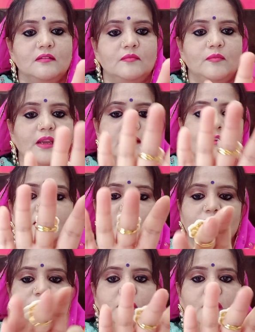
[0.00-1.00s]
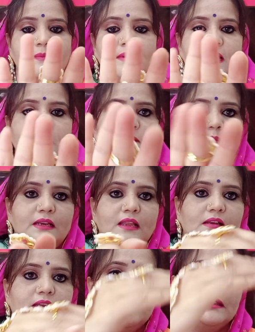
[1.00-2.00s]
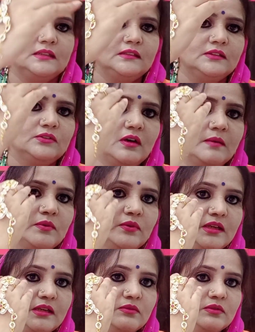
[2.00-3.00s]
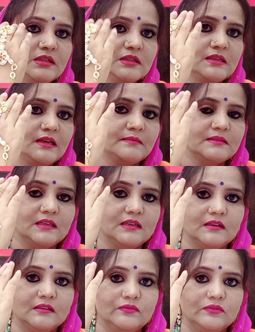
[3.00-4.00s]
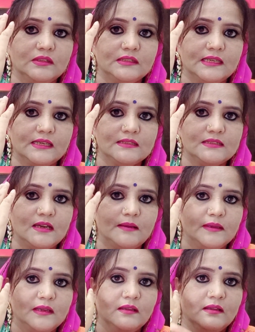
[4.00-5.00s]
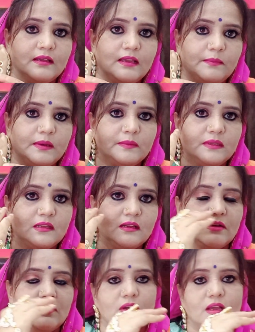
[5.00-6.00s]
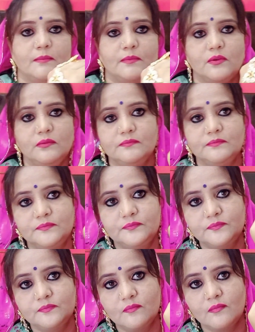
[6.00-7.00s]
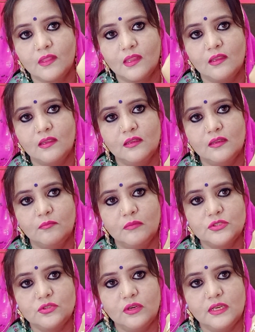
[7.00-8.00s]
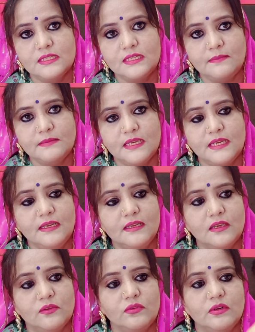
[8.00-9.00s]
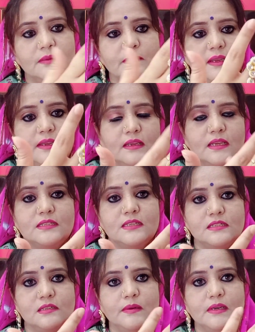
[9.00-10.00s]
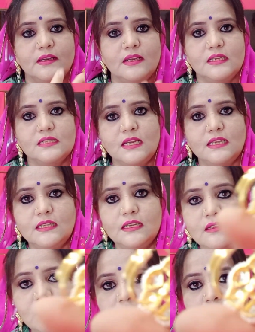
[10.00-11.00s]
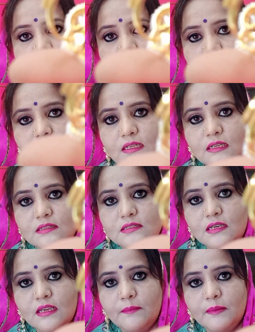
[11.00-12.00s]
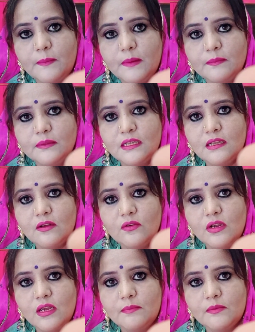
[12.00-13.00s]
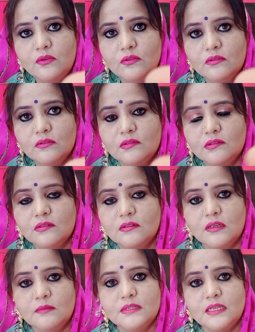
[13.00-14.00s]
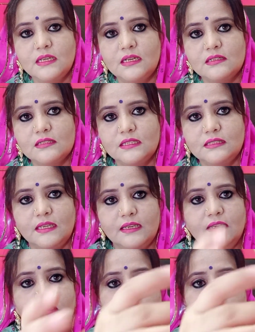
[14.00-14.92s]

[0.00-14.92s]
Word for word: मैं आइडिया के लिए थोड़ा अपने हाथ में ही डाल के बता देती हूँ आपको ये कुछ इस टाइप से ये हथफुल है देख लीजिए आप कैमरे में दिख रहा होगा आपको बच्चों के हिसाब से है एक उंगली में है एडजस्टेबल रिंग के साथ है ये देख लीजिए कैमरे में आप दिख रहा होगा आपको कम ज़्यादा कर सकते हैं